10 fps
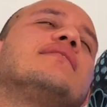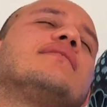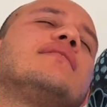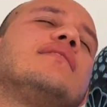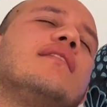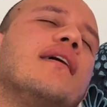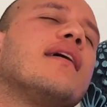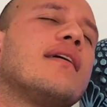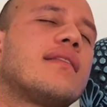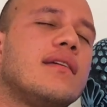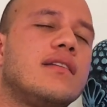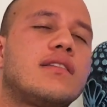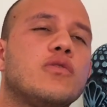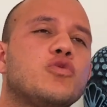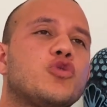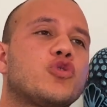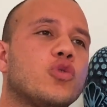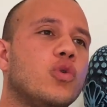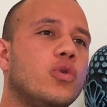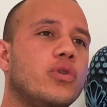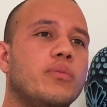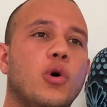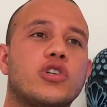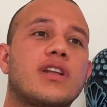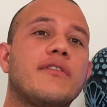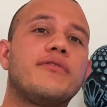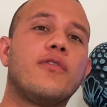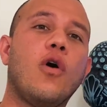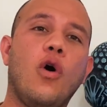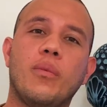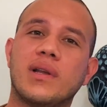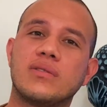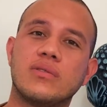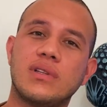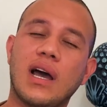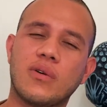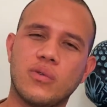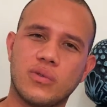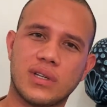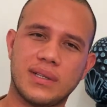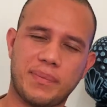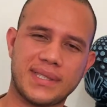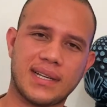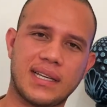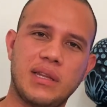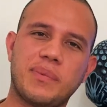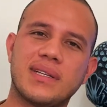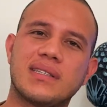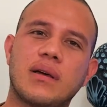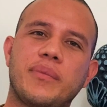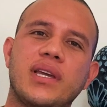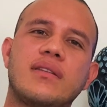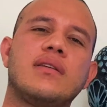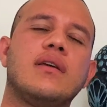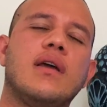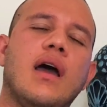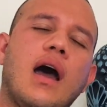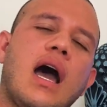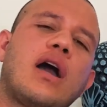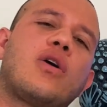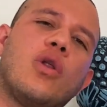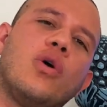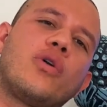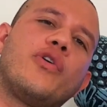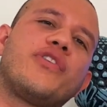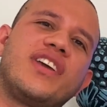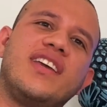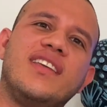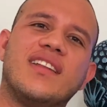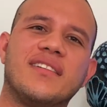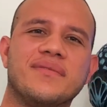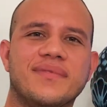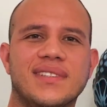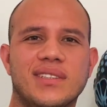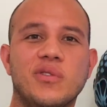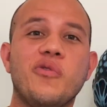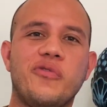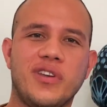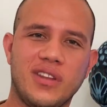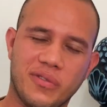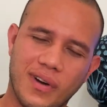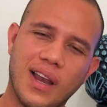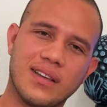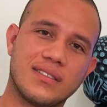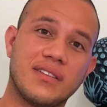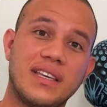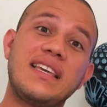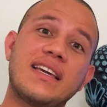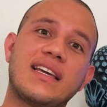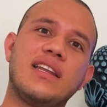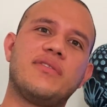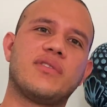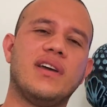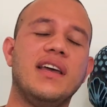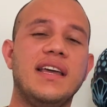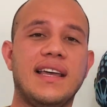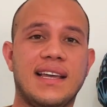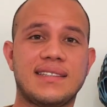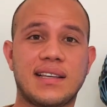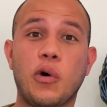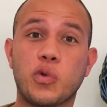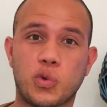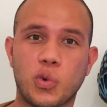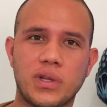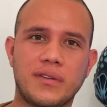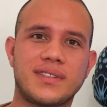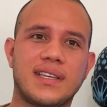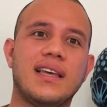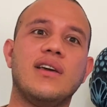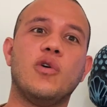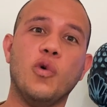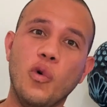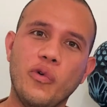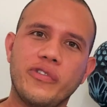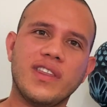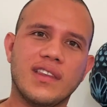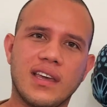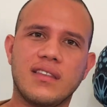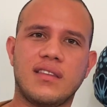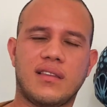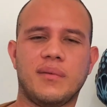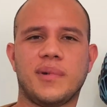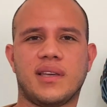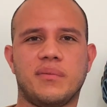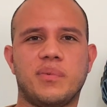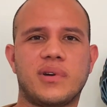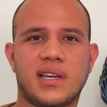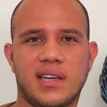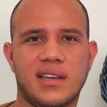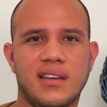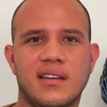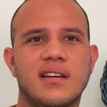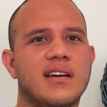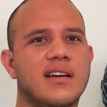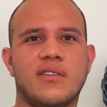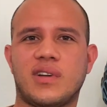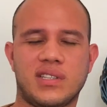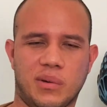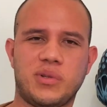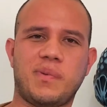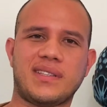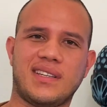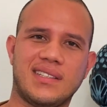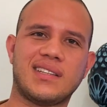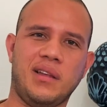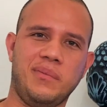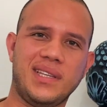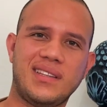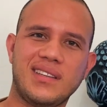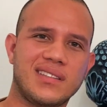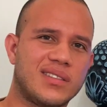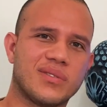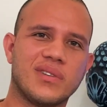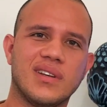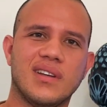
se deita, ele tem um sonho e mostra a fórmula da cura dessa gripe, grita exatamente a cloroquina. No vídeo fala isso. Incrível, né? Esse autor deve ser o vidente também, porque, porque estamos passando exatamente isso.